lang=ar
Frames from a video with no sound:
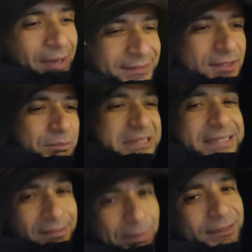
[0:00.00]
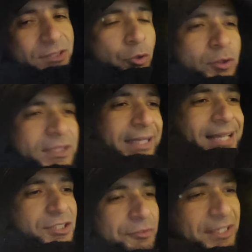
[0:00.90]
بعد بالذات بعد سقوط
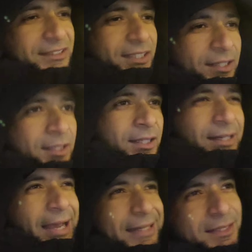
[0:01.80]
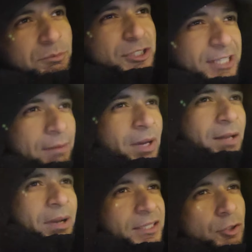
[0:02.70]
الاتحاد السوفيتي الحاجات
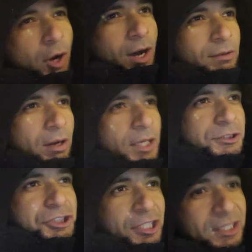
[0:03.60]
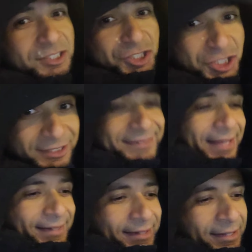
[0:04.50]
المستعمله بقى سوقها رائج
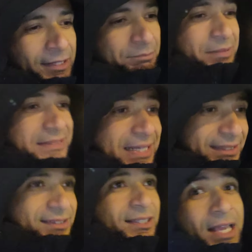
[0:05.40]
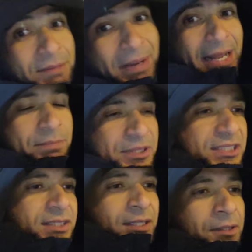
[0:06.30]
جدا بالذات الملابس